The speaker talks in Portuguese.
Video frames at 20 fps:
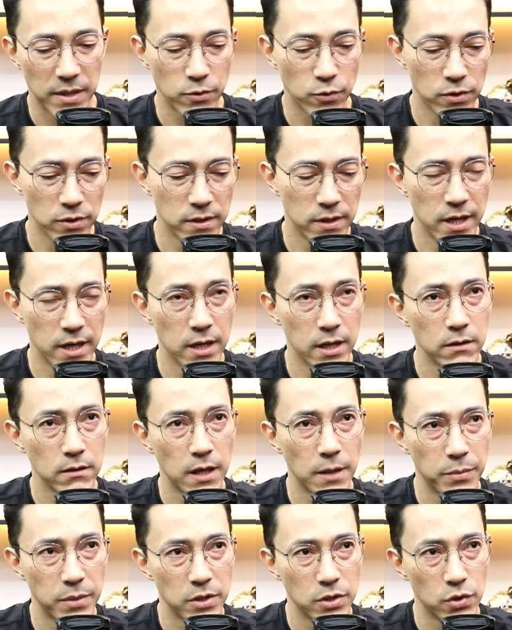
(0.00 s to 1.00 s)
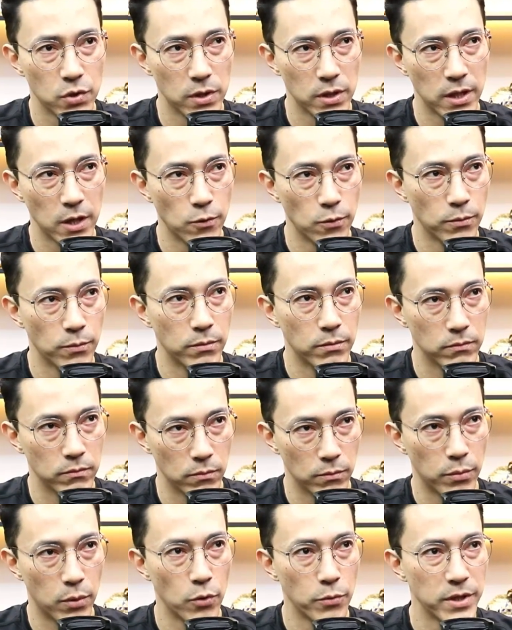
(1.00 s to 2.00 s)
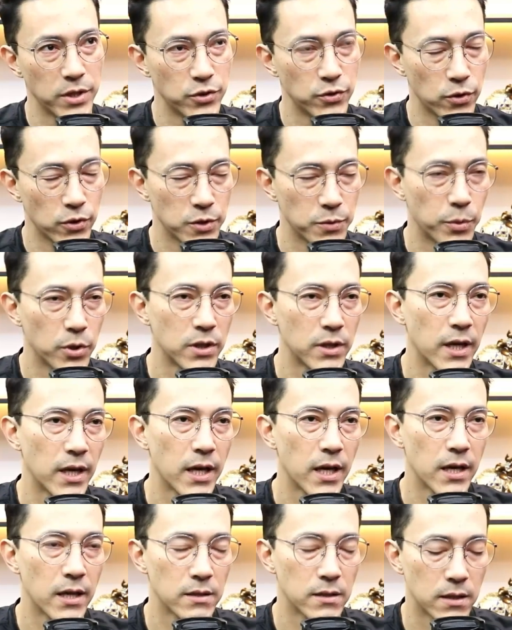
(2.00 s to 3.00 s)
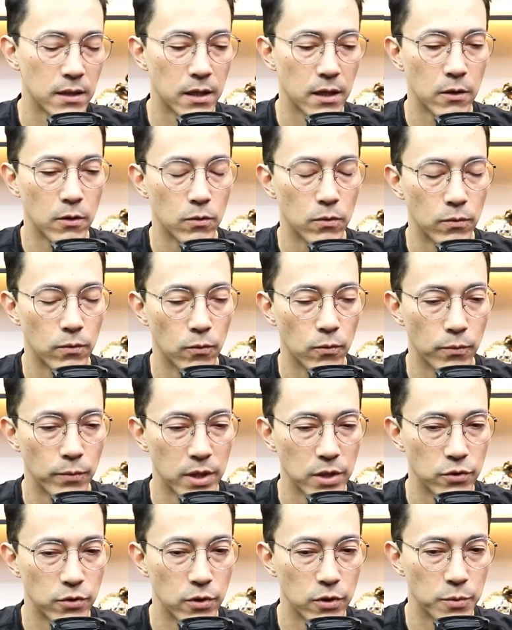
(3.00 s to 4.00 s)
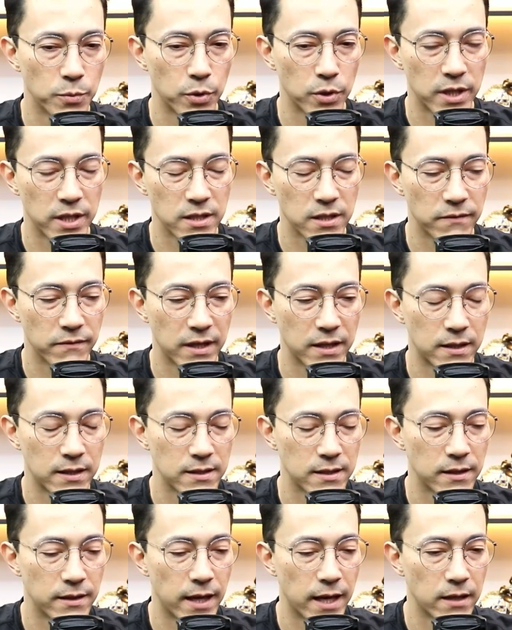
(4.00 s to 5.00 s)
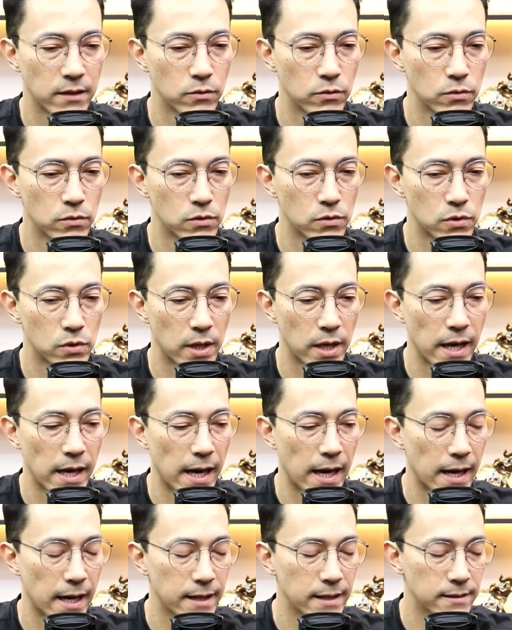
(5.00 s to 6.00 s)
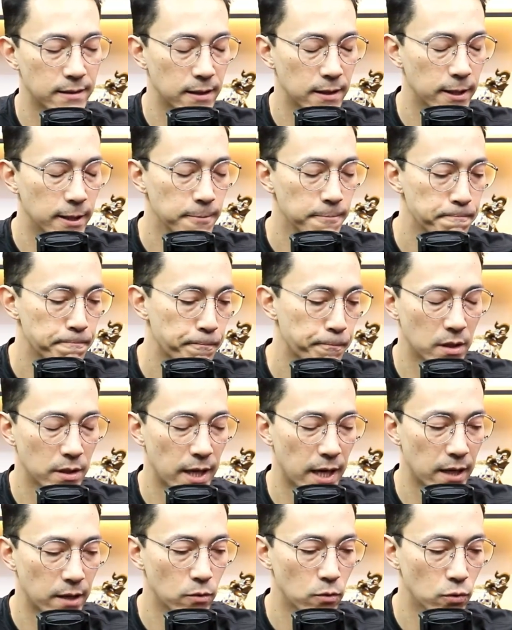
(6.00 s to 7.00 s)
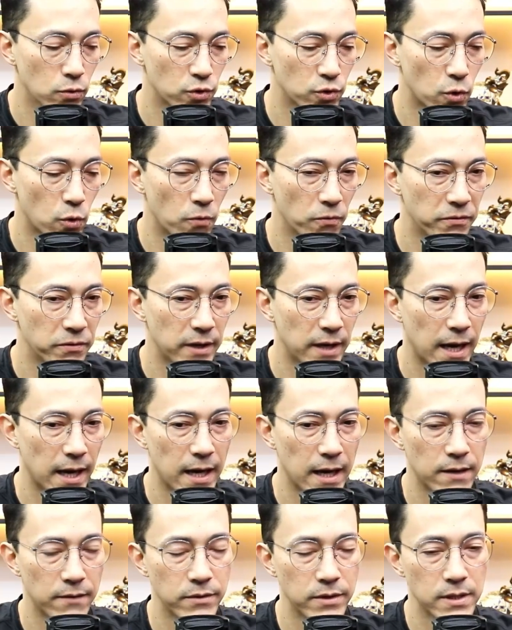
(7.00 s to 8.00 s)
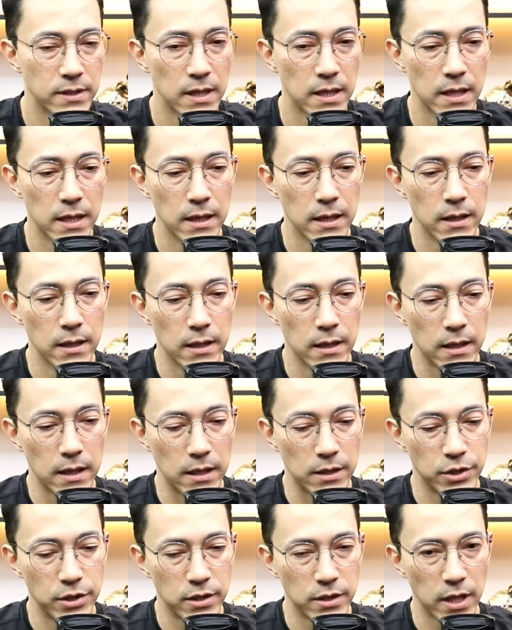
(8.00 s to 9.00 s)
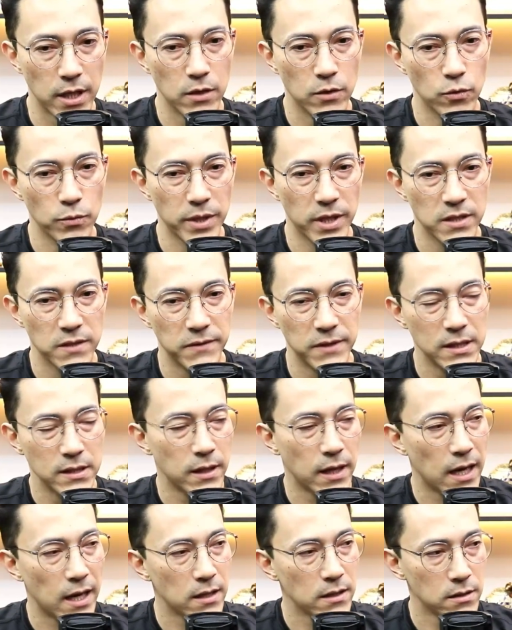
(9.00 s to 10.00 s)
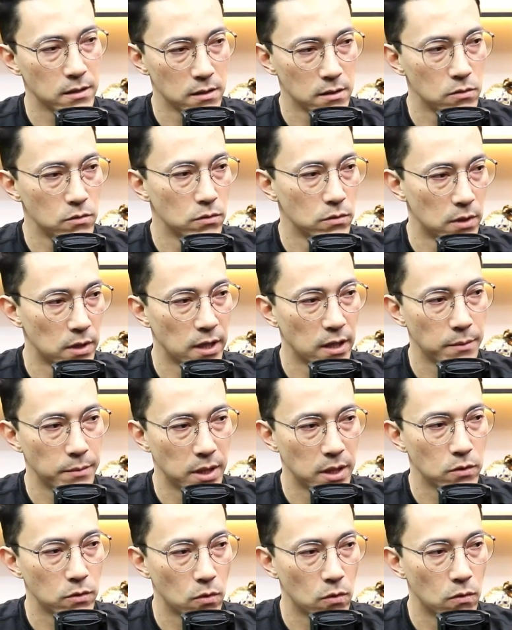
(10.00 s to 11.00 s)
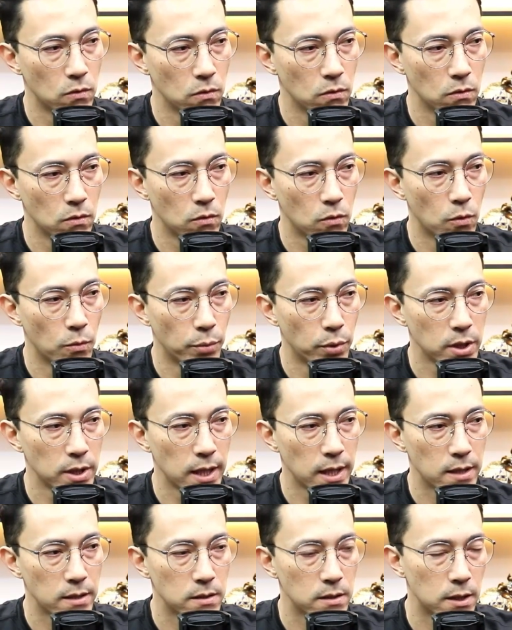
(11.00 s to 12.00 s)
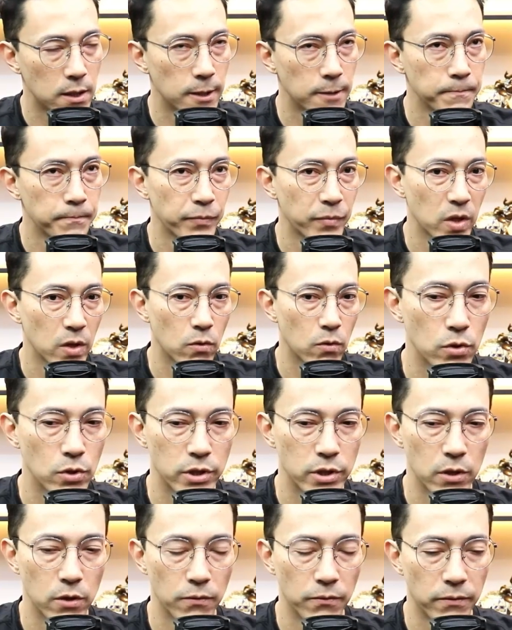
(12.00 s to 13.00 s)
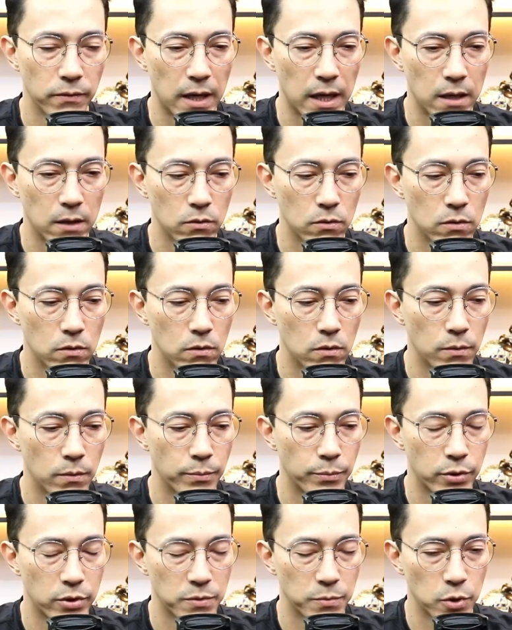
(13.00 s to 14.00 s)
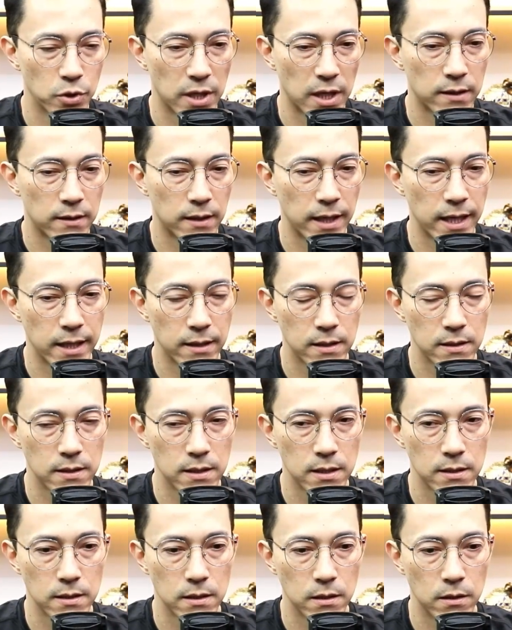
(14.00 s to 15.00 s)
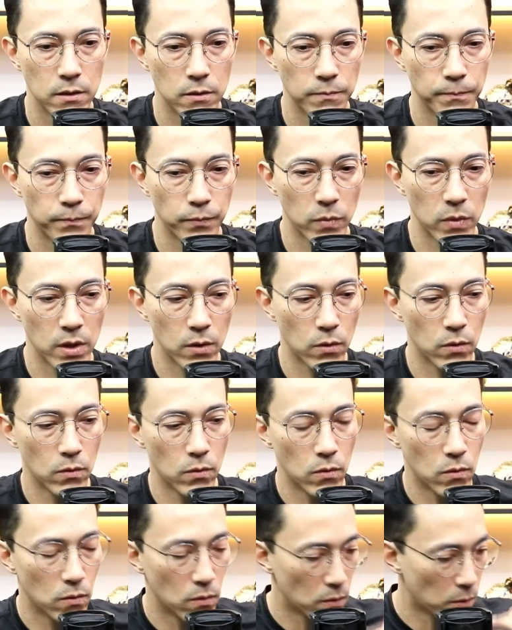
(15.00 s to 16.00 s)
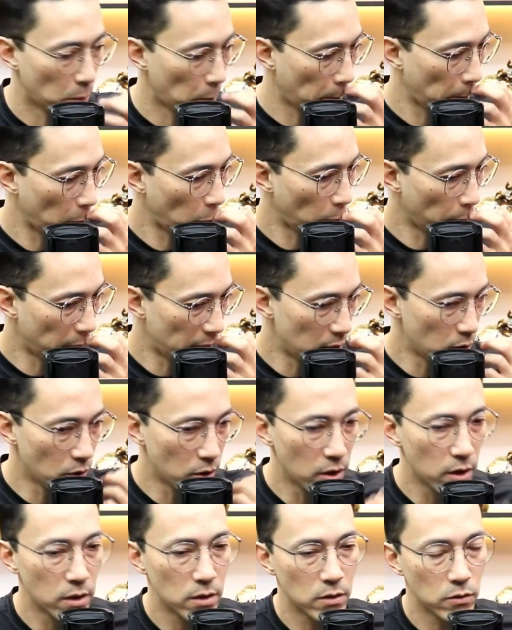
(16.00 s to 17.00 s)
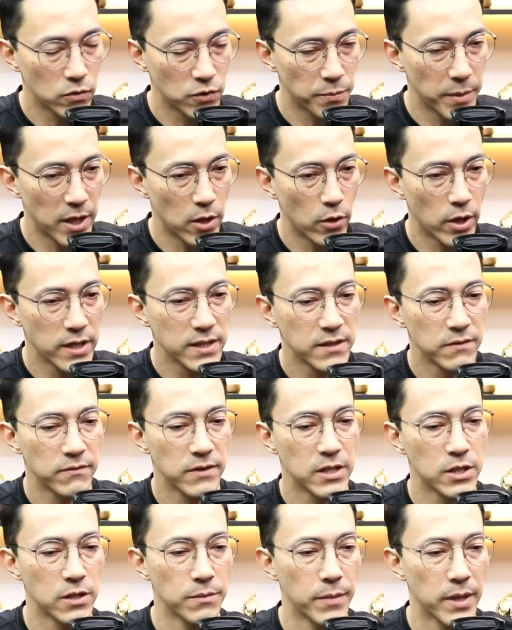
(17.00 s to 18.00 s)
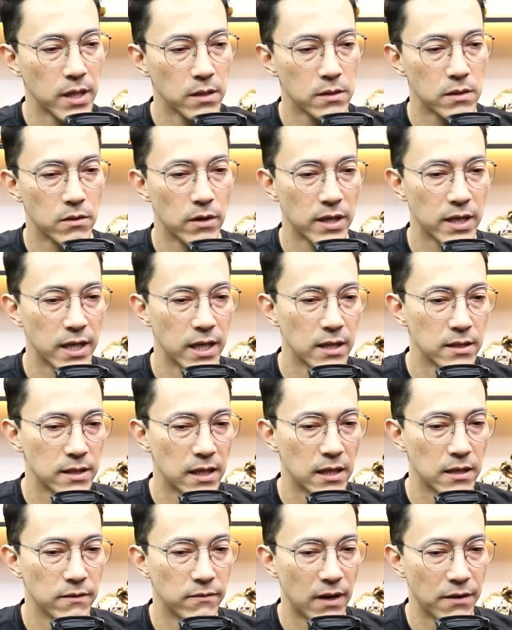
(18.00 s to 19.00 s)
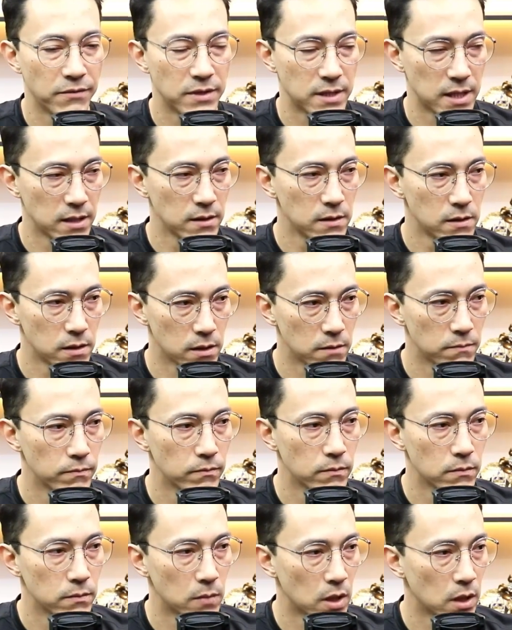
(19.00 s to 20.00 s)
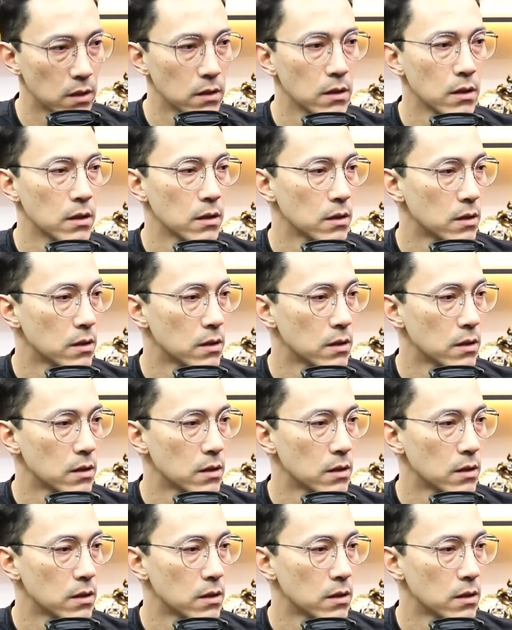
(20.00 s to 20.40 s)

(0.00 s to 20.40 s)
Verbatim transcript: Mas considerando que a pessoa tem um bom medidor de potência, né? Um, um medidor de potência que vai trazer dados reais ali e dados confiáveis, a gente tem inúmeras vantagens do treinamento com, com potência, né? Hoje eu falo para os meus atletas que assim, o, o melhor, os melhores investimentos são aqueles que ele vai fazer em si, né?